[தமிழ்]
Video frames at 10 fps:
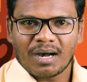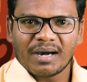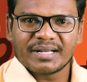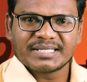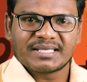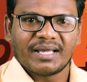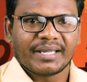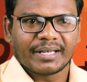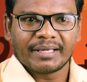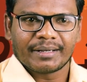காங்கிரஸில்
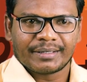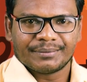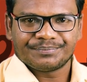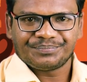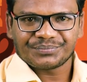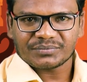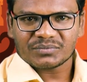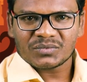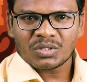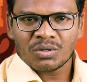இணைகிறாரு
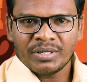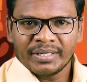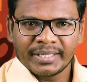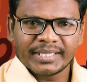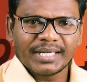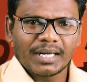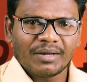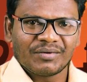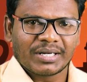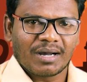
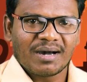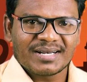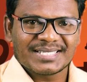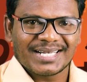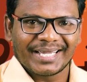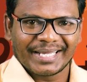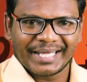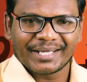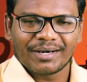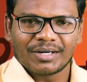எதனால் இவர் காங்கிரஸில்
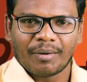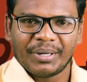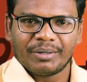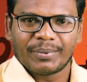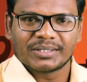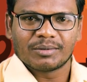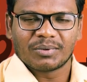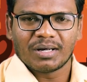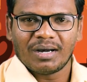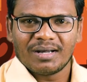இணைகிறாரு அப்படின்னு
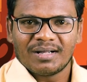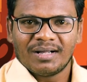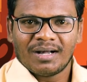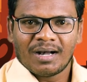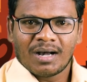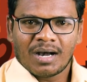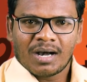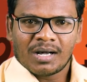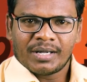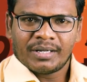பார்த்தோம்னா
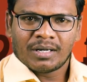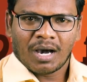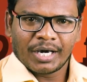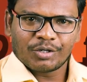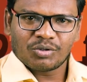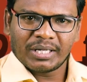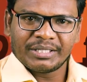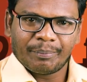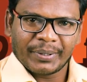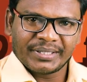ஆயிரத்தி
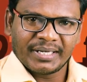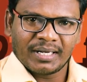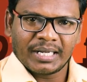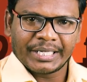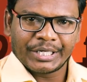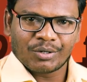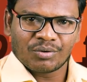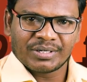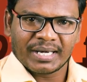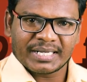தொள்ளாயிரத்தி பதினேழில்
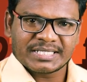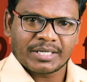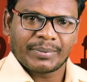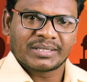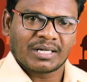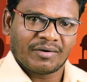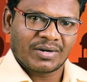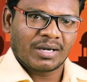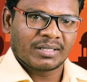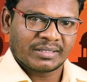ஈரோடு நகரசபை
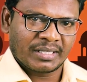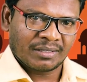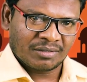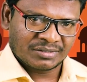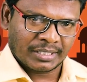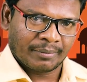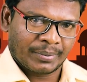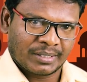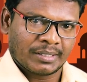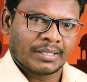தலைவராக தேர்ந்து
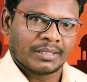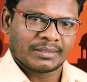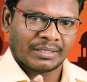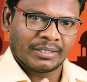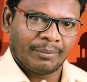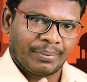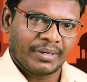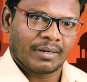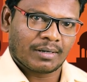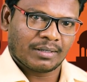செய்யப்பட்ட தந்தை
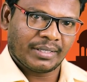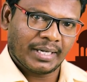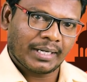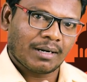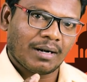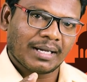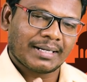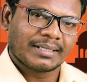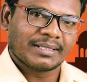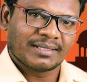பெரியார் அதே
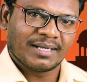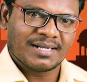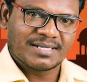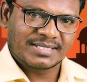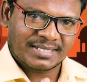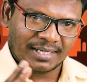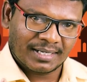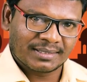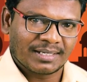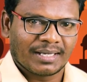காலகட்டத்தில்
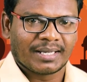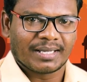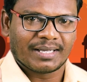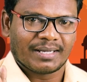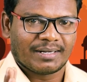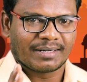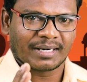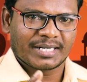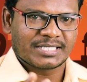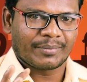சேலத்தில்
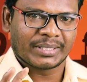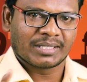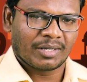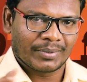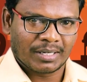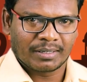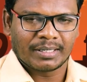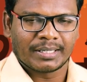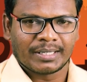நகரசபை தலைவராக